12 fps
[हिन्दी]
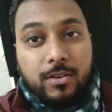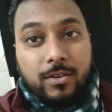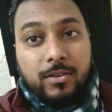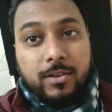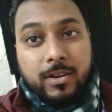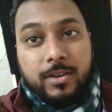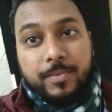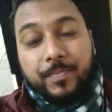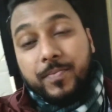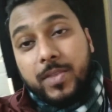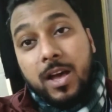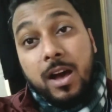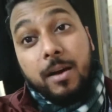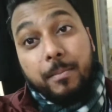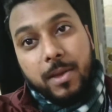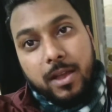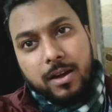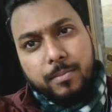और हाँ
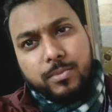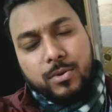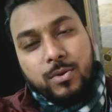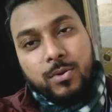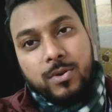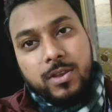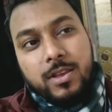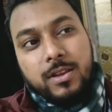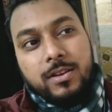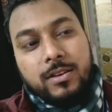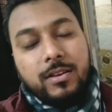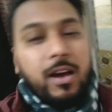मैं आपको एक